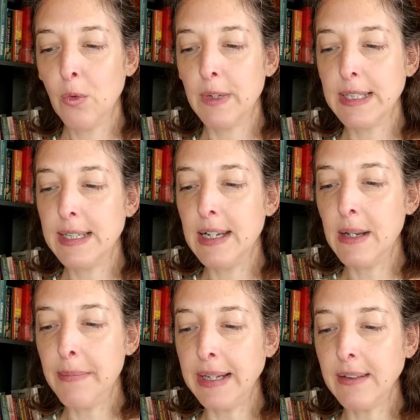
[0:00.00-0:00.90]
Où va-t-il
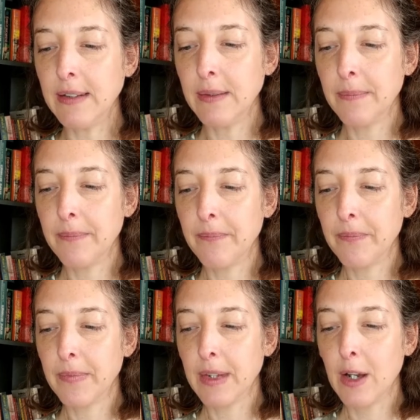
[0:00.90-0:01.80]
les mettre
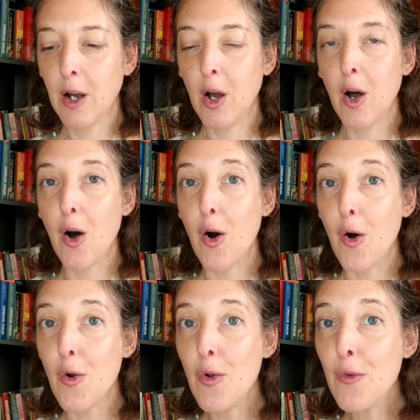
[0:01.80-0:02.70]

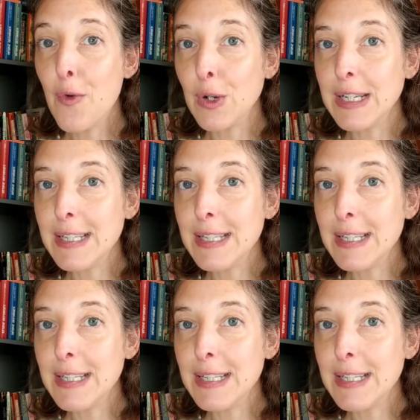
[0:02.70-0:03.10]
En levant